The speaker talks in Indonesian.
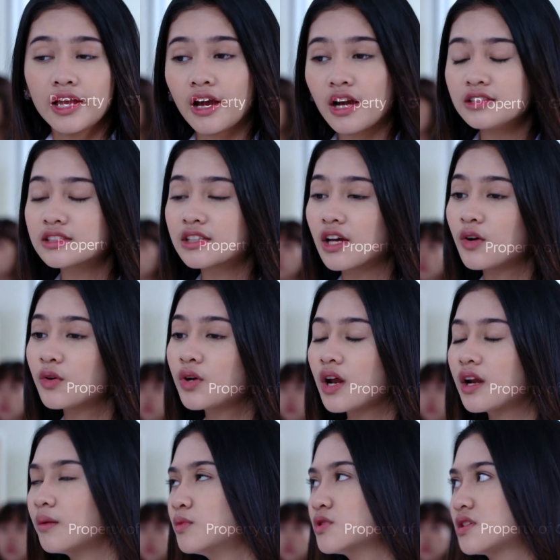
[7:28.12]
Ya kan sekarang udah
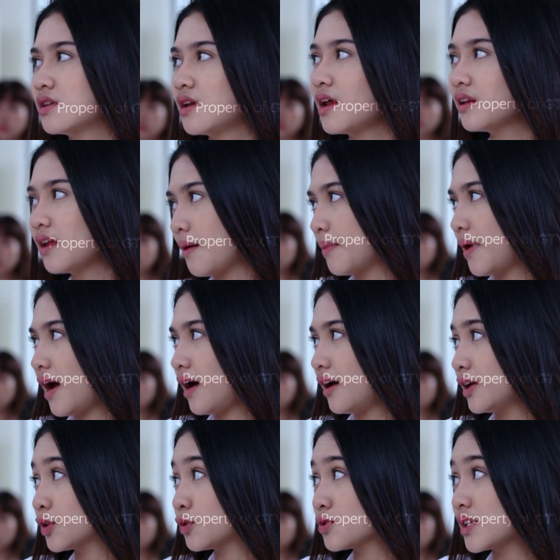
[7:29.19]
ada bucinannya
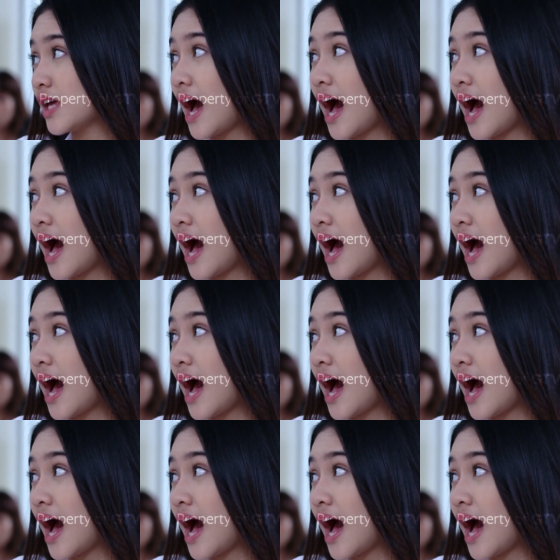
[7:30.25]
Bel, itu si